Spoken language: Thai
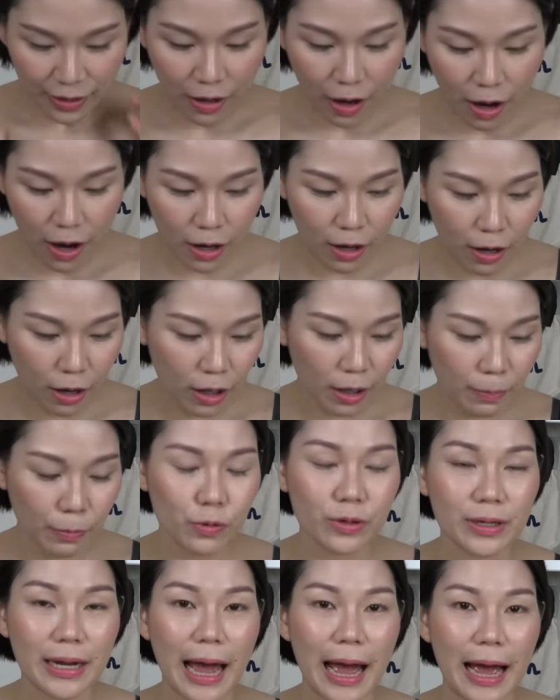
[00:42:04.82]
ก็ขอบ
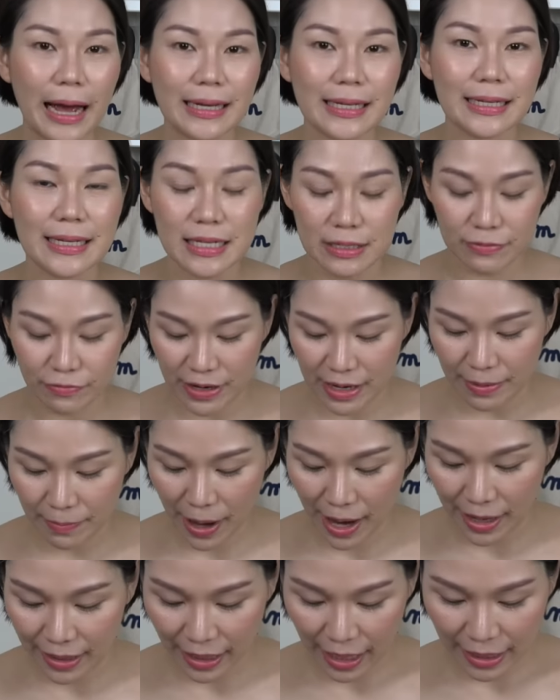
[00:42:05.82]
คุณทาง Innisfree
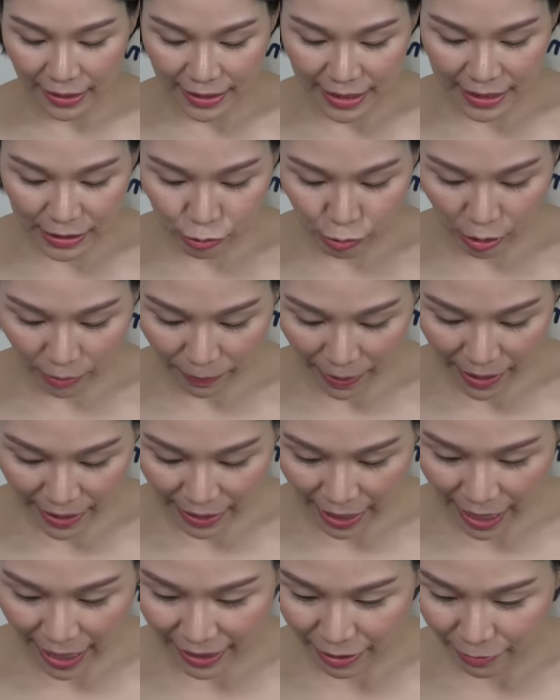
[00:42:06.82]
มากนะคะที่ชวนไป
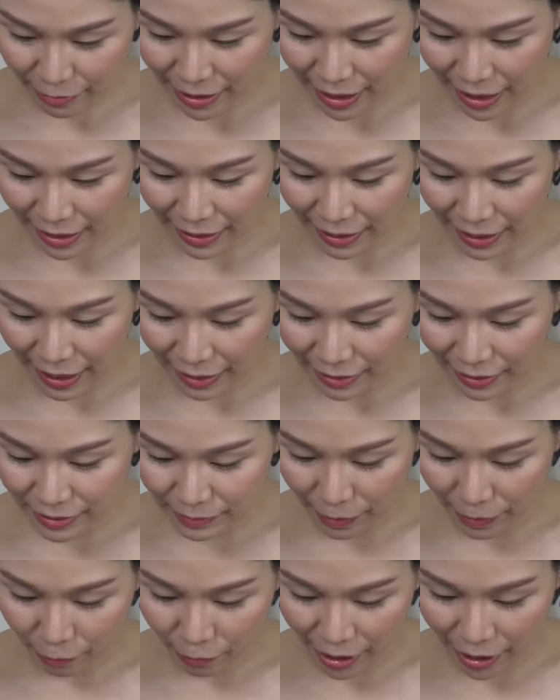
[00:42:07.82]
งานในวันนั้นนะคะคื
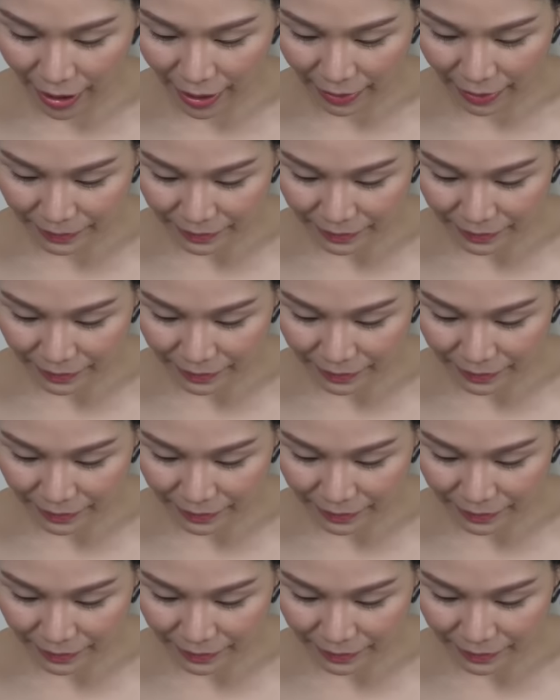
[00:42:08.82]
อแบบว่า